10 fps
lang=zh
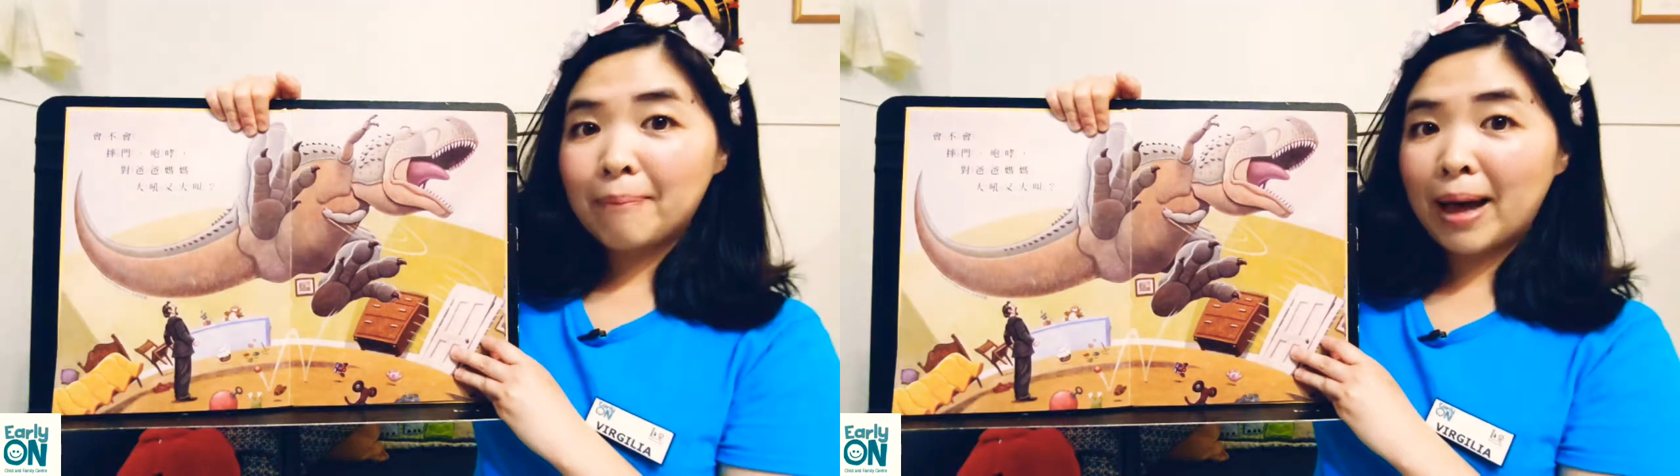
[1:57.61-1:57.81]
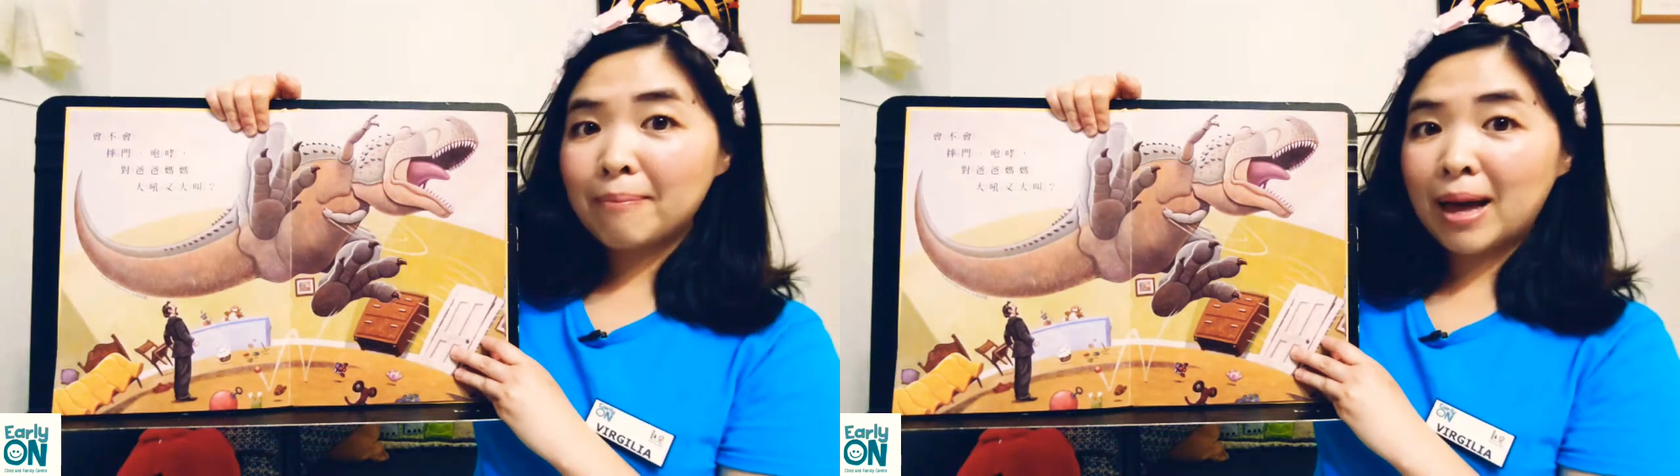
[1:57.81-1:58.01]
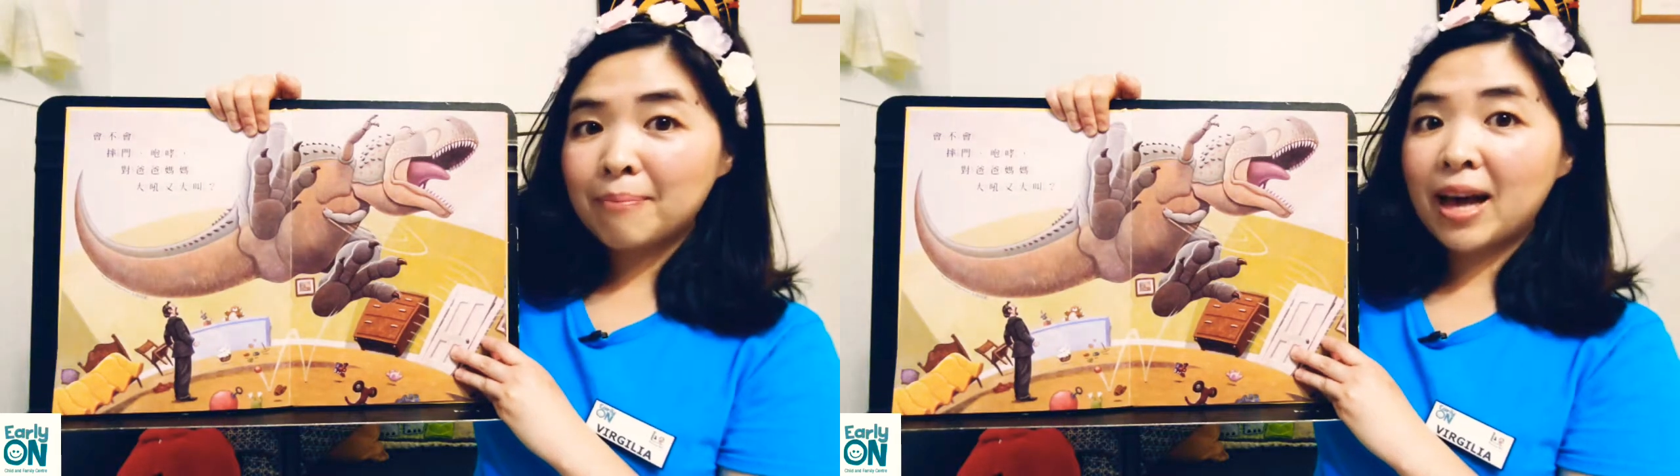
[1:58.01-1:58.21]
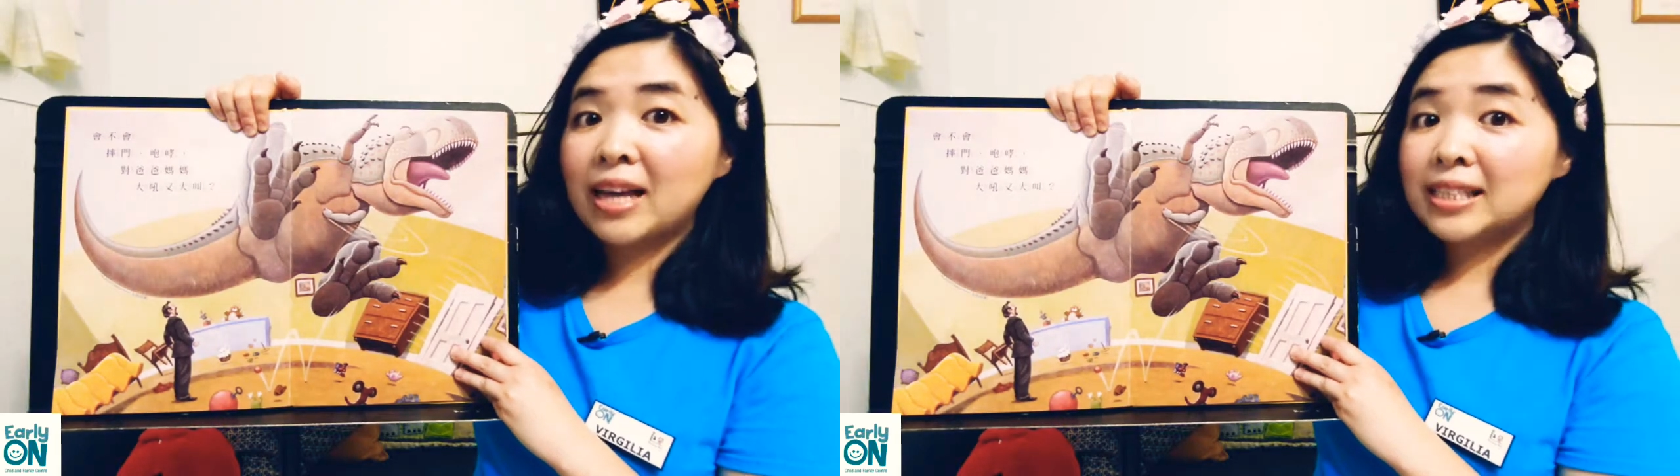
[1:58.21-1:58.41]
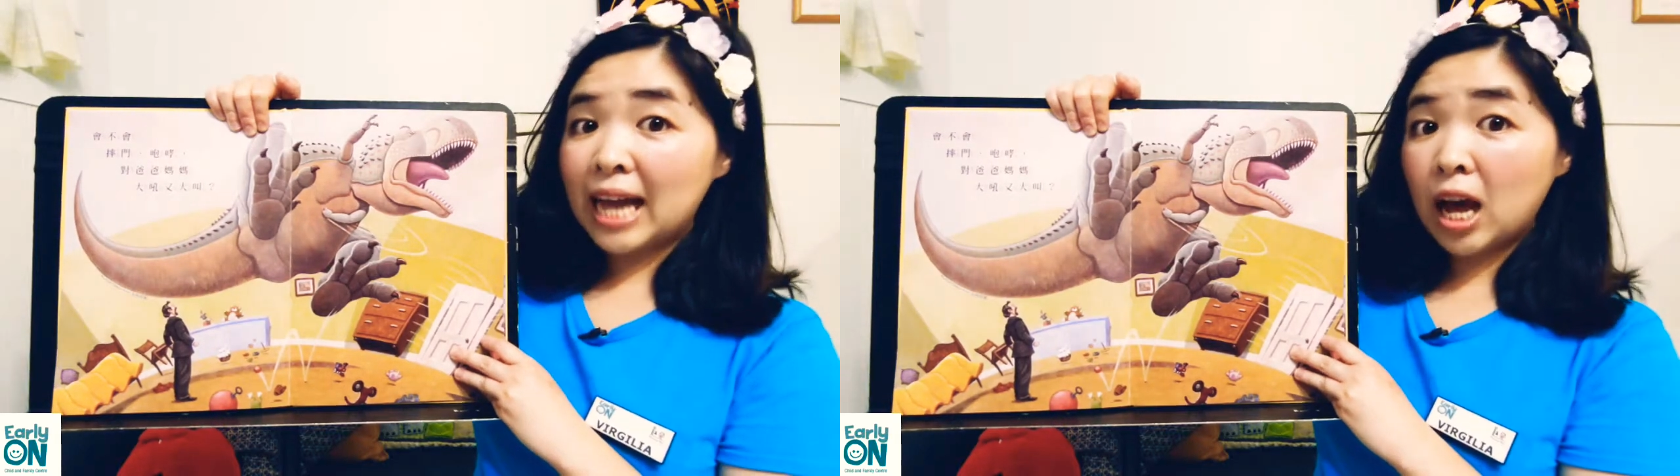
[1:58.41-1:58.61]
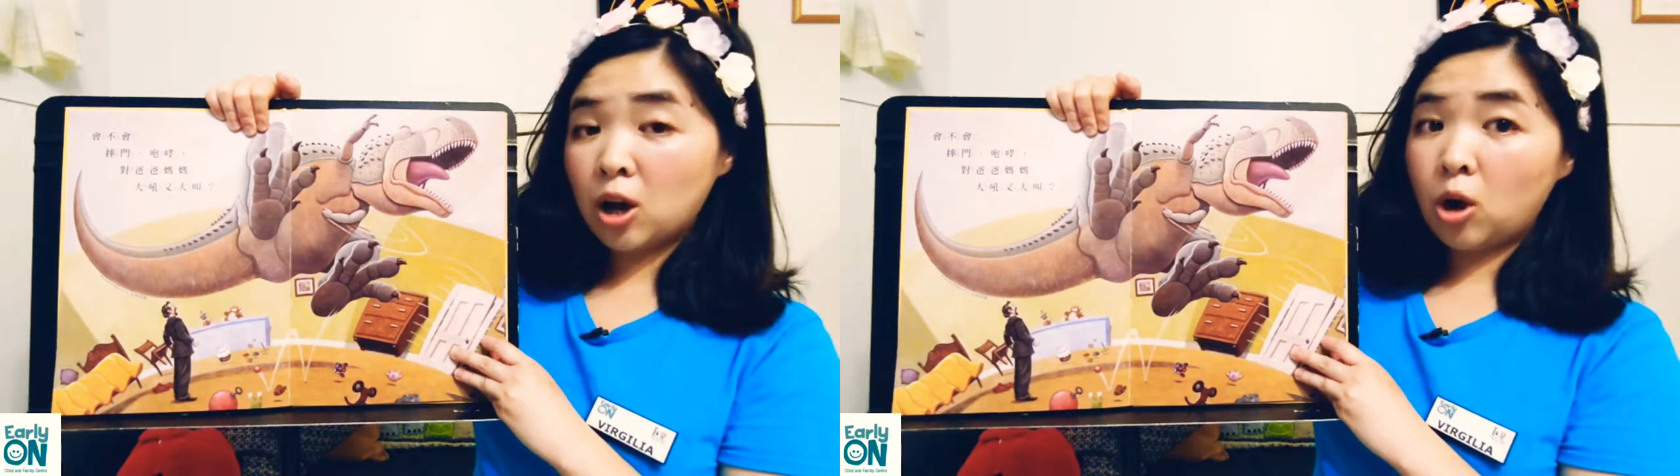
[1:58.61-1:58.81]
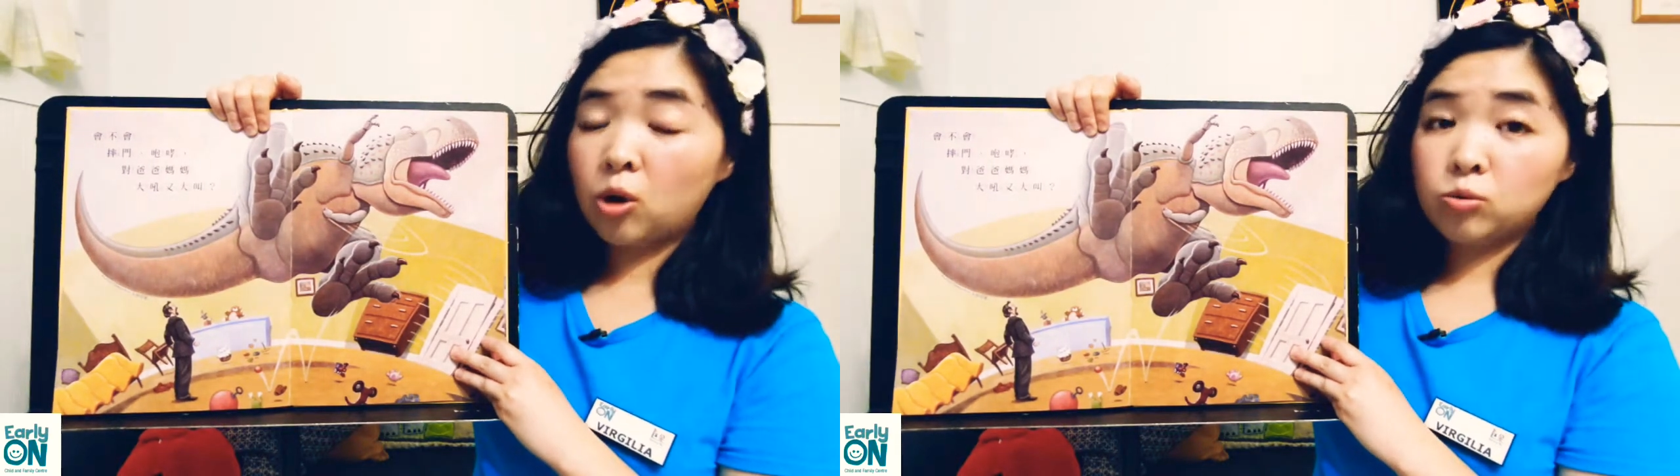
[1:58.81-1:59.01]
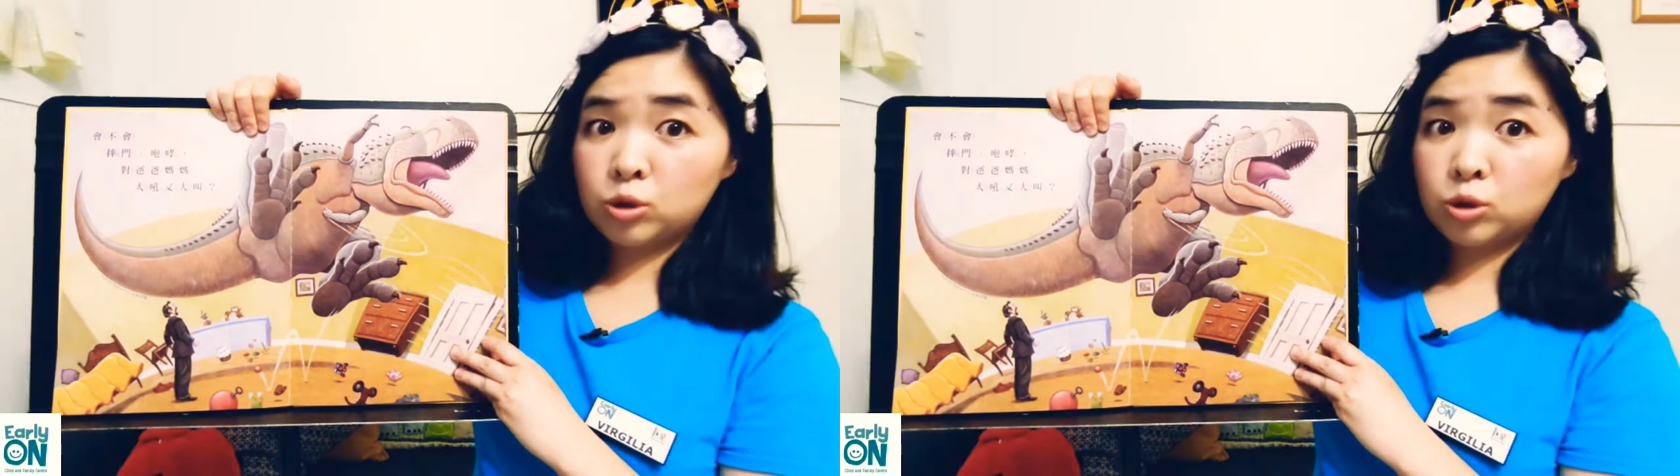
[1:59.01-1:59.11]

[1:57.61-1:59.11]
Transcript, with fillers: 爸妈妈大吼